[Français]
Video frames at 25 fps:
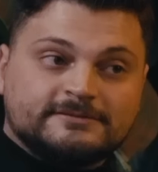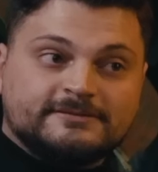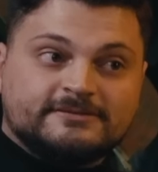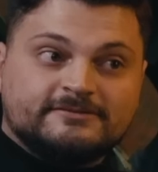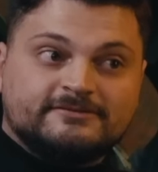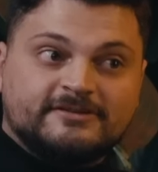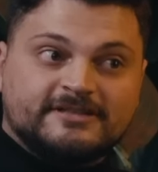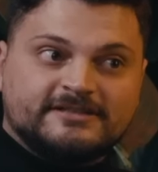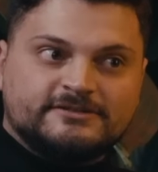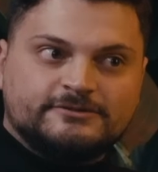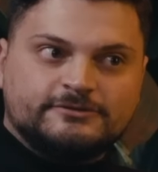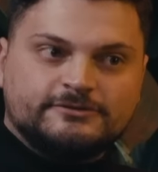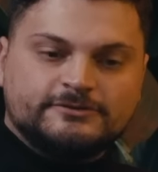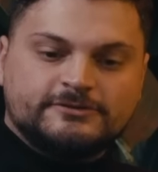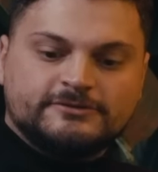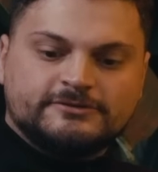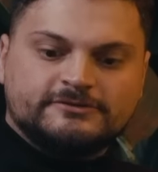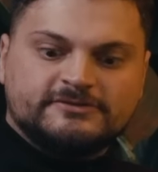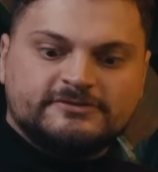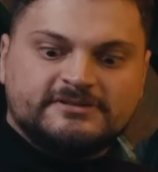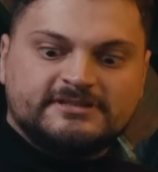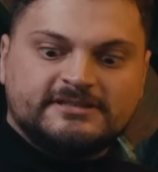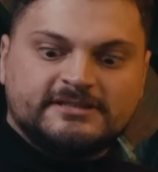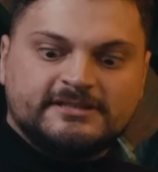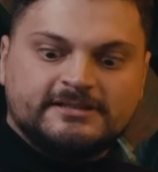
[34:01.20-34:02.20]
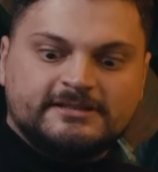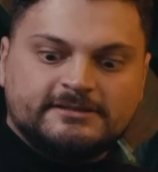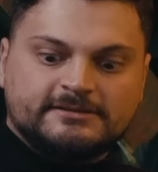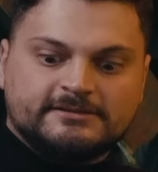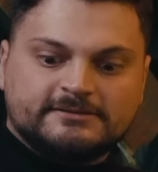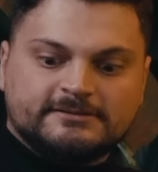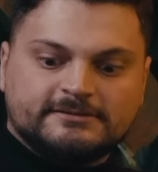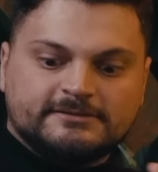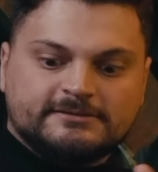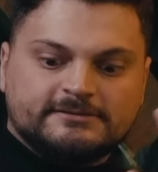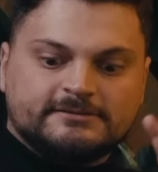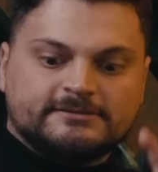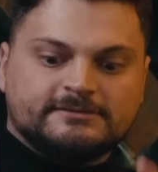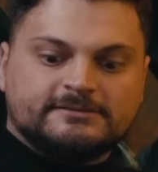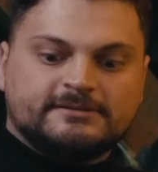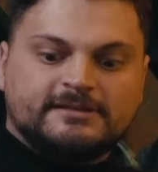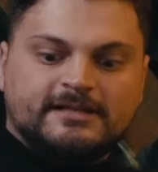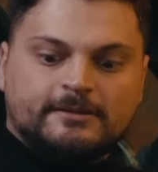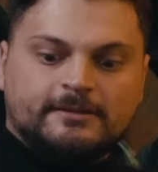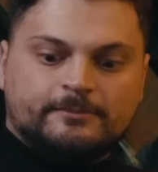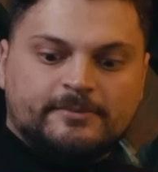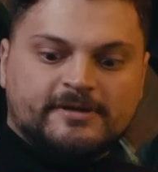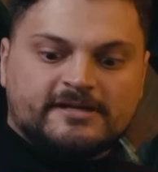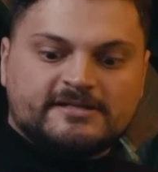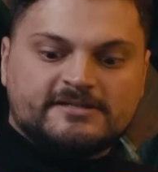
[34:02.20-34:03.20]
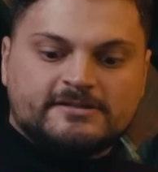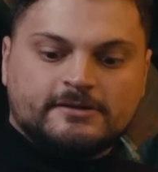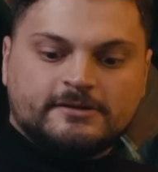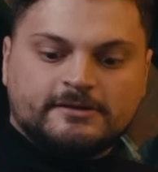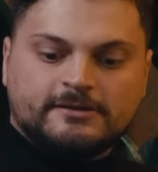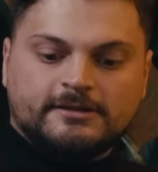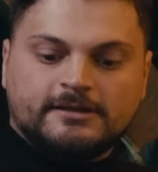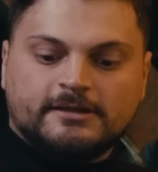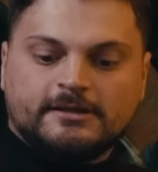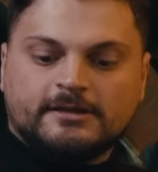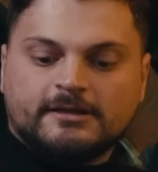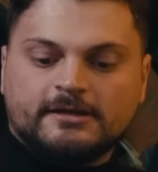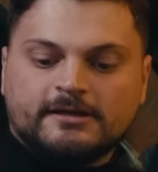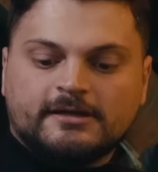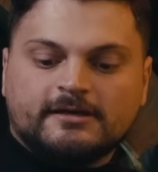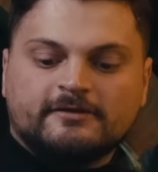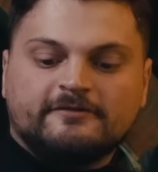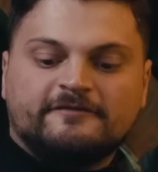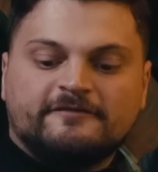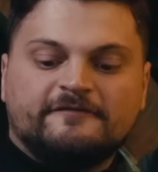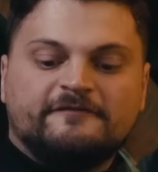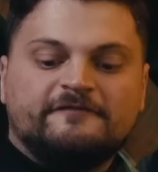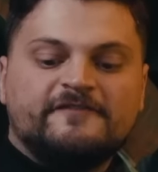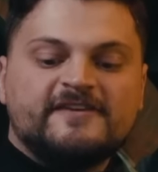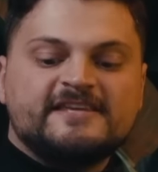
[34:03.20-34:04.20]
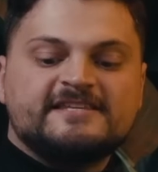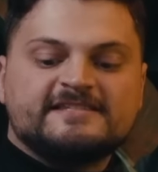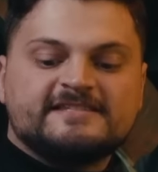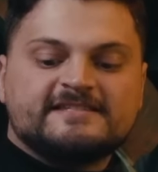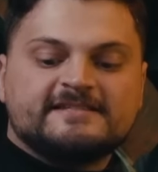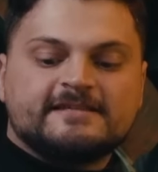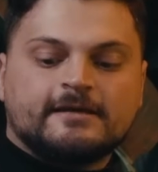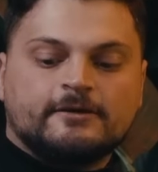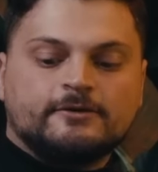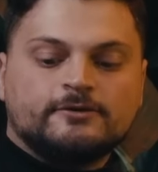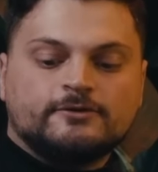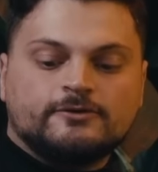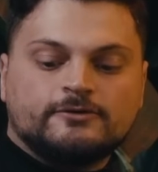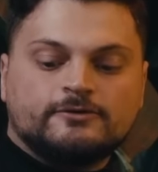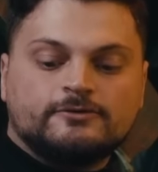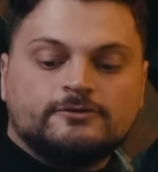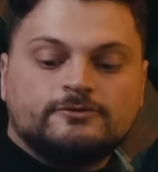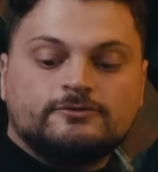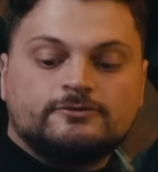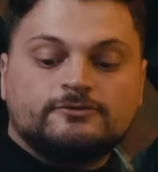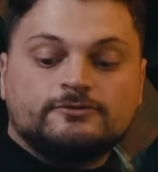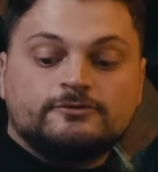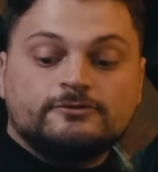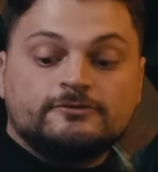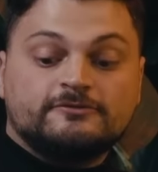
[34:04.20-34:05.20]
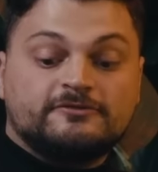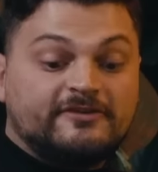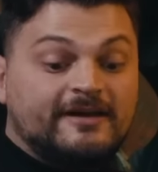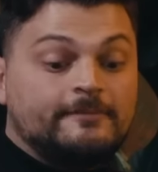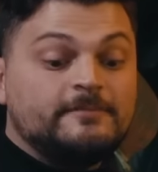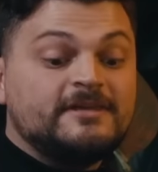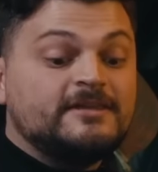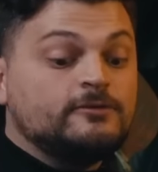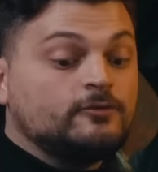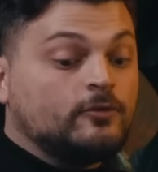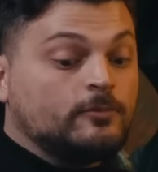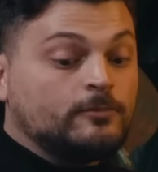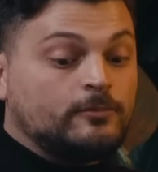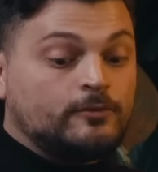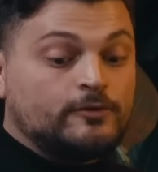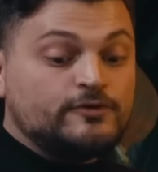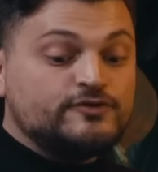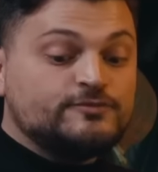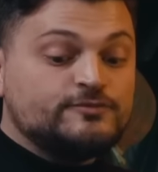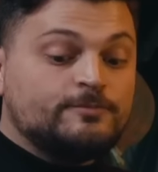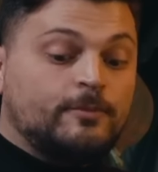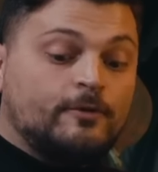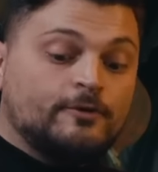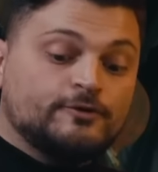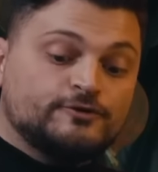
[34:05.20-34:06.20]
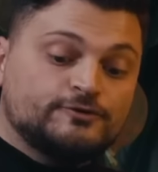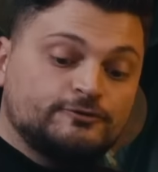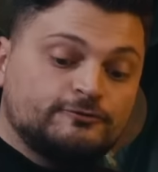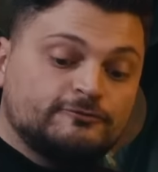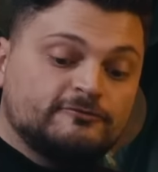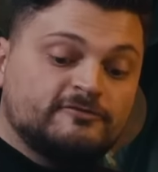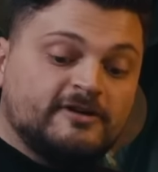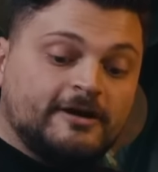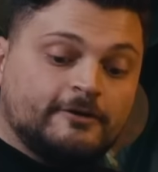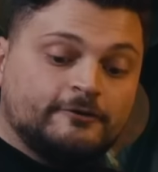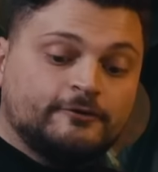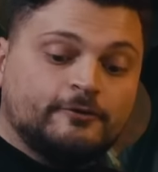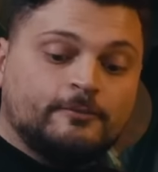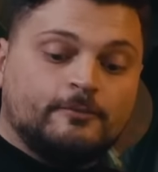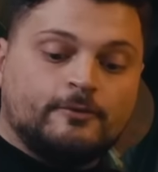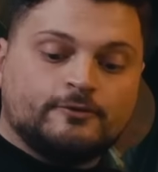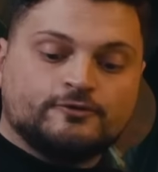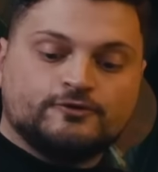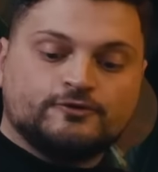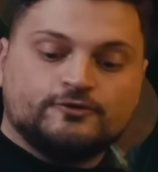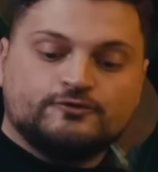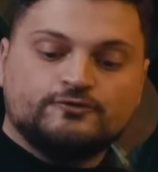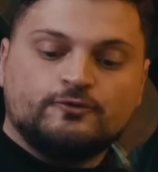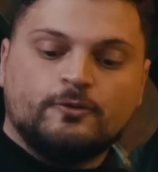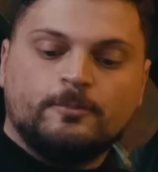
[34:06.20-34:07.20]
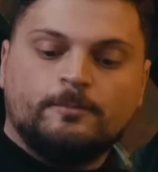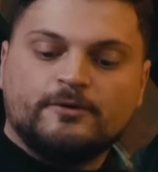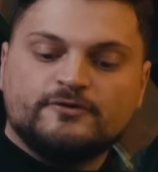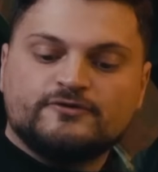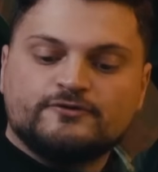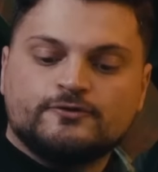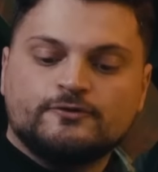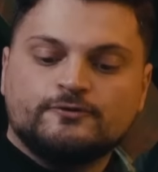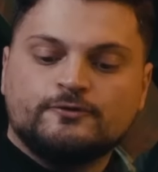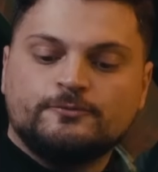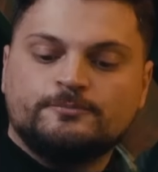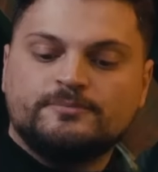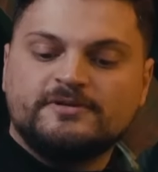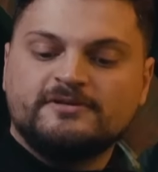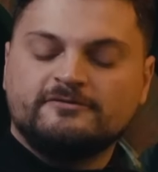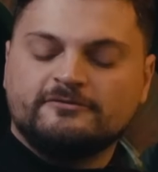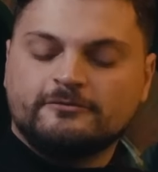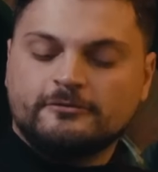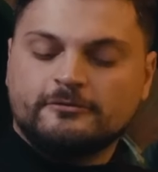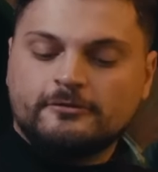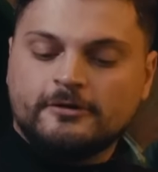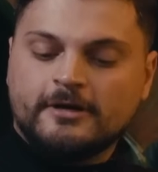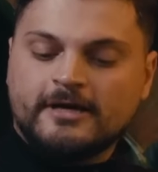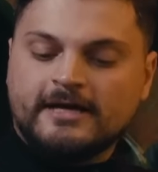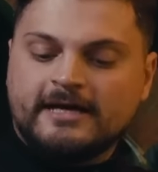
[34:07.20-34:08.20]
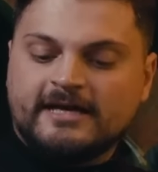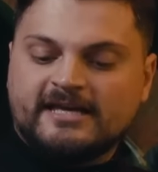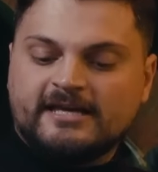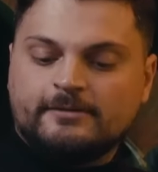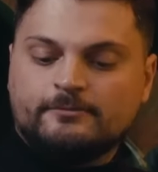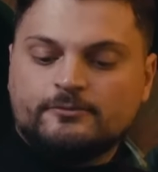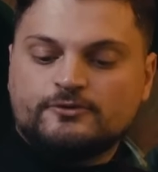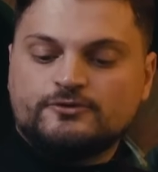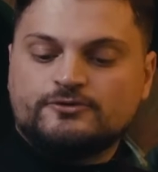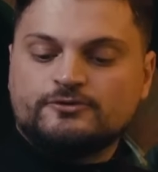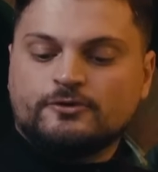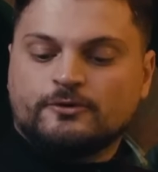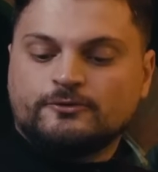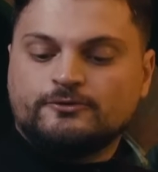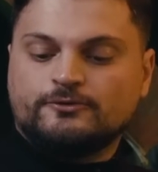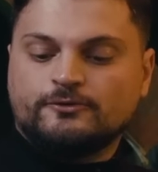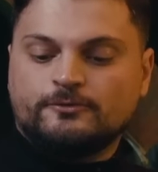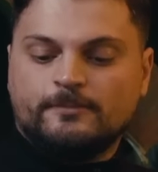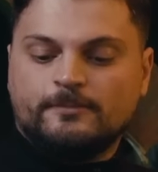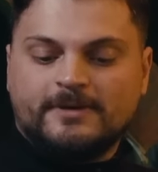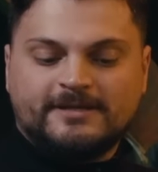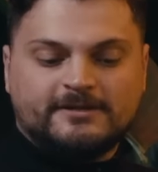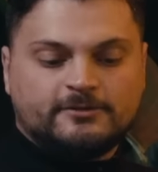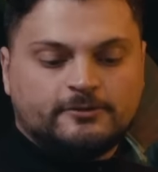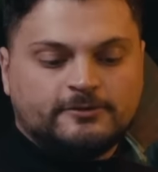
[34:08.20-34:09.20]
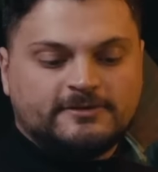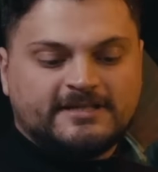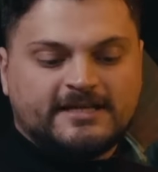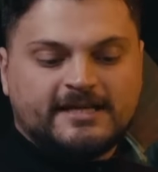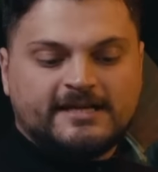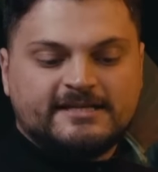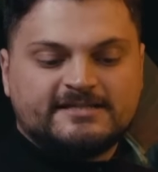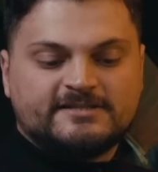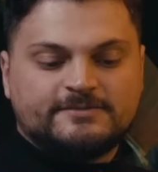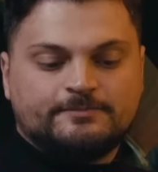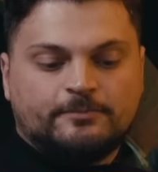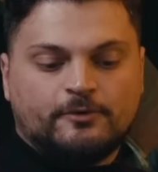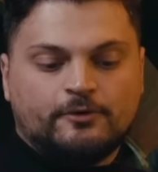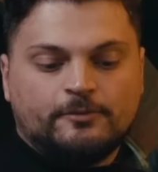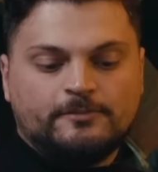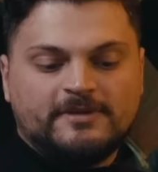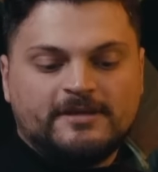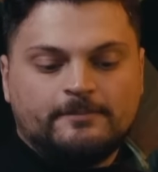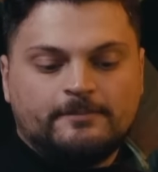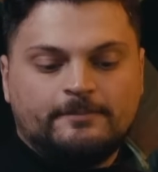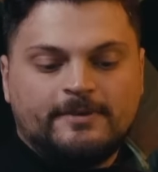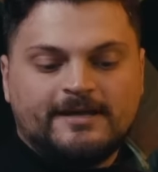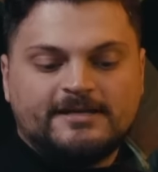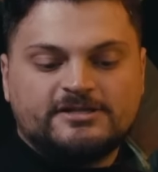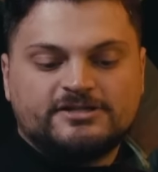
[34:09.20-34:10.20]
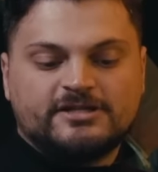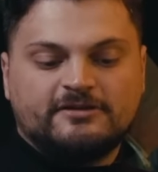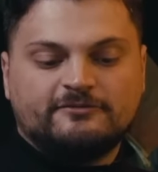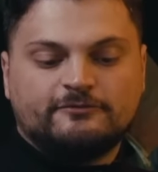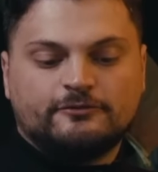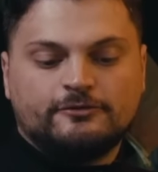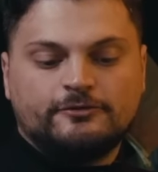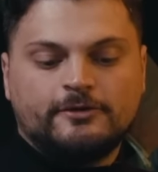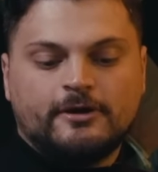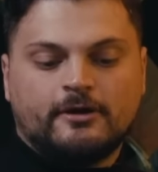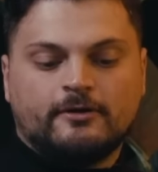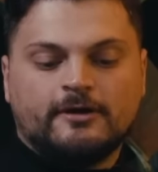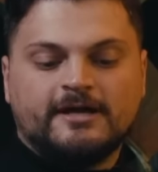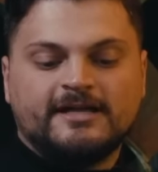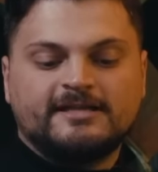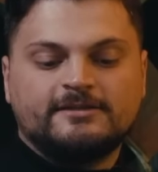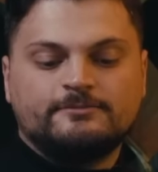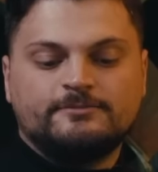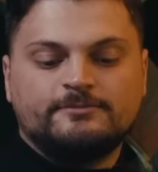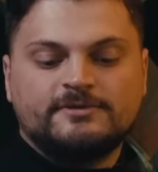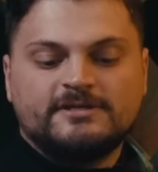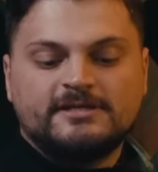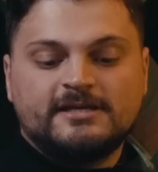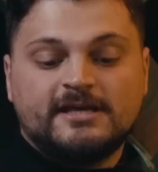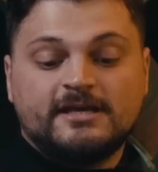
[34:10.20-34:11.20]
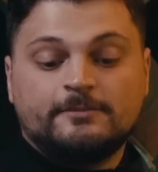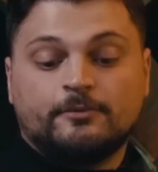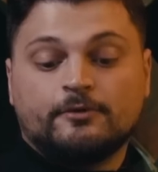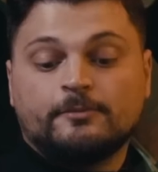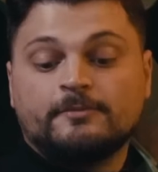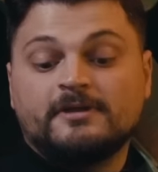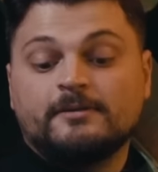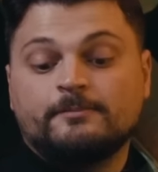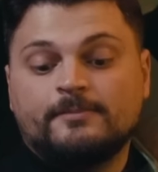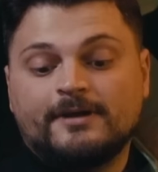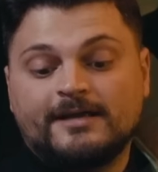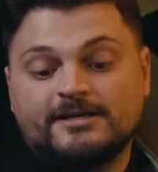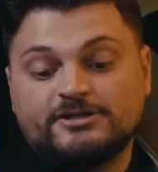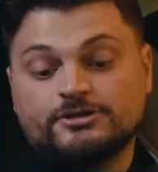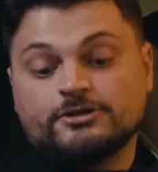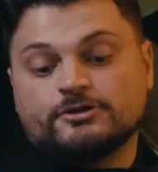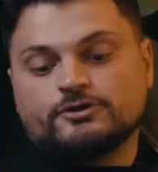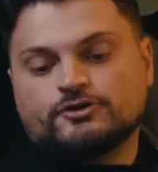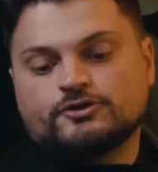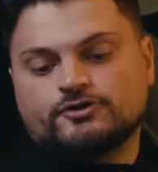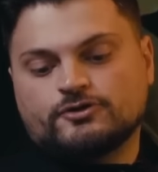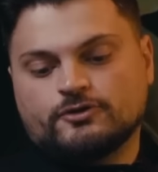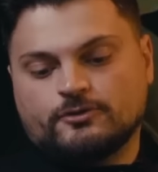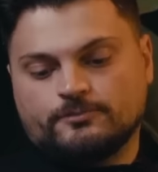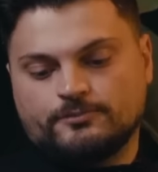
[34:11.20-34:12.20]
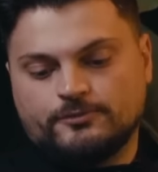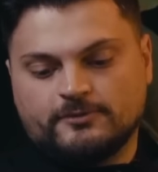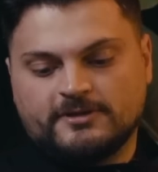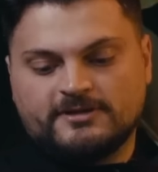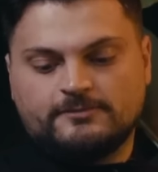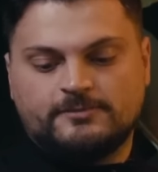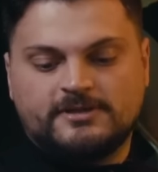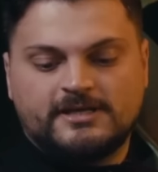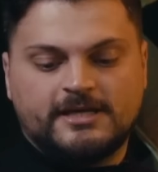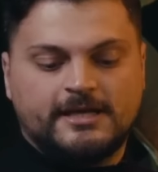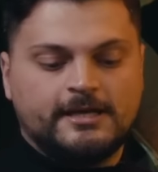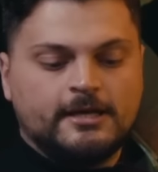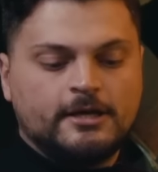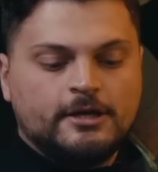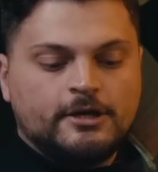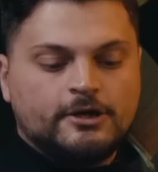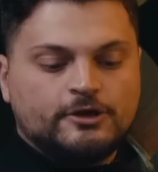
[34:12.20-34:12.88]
Vas-tu deviner la personne Fils d'une famille nombreuse proche du gouvernement, je joue au poste de pivot et mesure 2m13. Premier belge à évoluer en NBA, et premier belge champion NBA.